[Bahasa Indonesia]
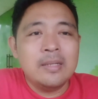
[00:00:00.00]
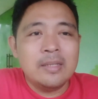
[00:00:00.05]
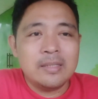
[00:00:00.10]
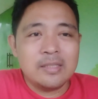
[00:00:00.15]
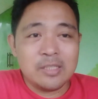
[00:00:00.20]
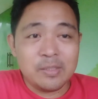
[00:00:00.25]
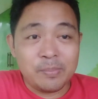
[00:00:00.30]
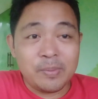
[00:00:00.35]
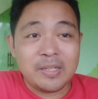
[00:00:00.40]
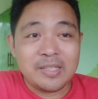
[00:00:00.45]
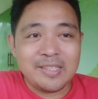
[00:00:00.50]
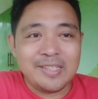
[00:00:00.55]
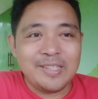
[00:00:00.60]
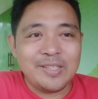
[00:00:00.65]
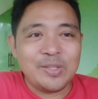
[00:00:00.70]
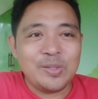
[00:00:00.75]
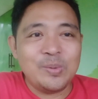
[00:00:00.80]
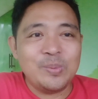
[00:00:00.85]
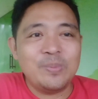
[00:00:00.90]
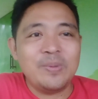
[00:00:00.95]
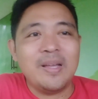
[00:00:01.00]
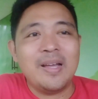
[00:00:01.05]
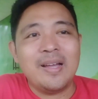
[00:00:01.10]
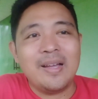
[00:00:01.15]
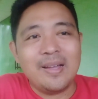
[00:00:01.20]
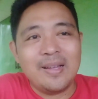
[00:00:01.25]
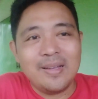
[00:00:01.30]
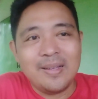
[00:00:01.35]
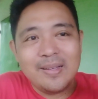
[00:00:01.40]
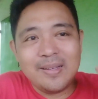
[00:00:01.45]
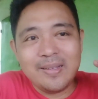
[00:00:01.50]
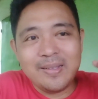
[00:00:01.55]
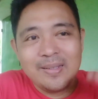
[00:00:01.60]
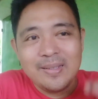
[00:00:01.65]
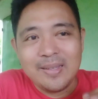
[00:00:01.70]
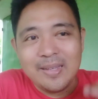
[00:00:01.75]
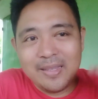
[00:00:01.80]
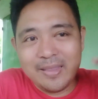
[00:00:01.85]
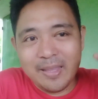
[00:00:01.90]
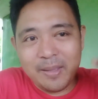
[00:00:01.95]
seperti itu ya
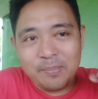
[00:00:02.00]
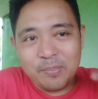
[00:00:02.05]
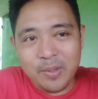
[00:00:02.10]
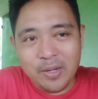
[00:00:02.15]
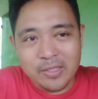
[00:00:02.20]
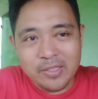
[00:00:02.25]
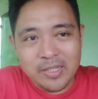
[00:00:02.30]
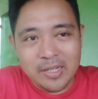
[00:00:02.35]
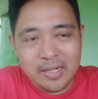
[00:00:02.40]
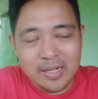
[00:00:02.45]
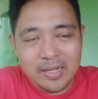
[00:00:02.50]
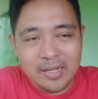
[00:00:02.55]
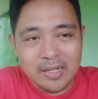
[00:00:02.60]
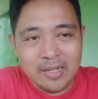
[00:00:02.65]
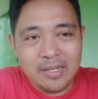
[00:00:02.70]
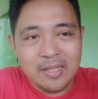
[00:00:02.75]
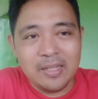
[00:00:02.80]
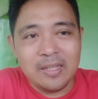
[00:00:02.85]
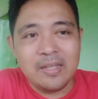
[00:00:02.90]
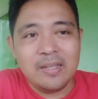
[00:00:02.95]
kita belajar dari